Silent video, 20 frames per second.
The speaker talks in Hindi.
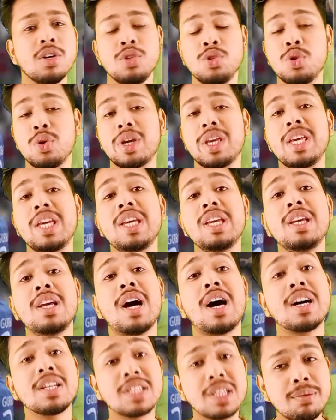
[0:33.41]
जो कि
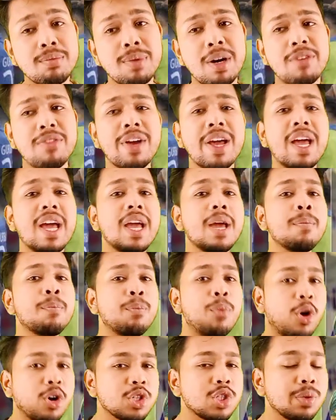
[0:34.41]
असंभव है
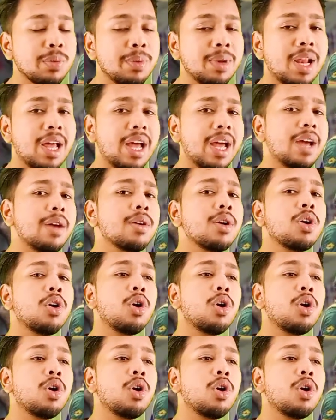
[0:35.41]
इम्पॉसिबल है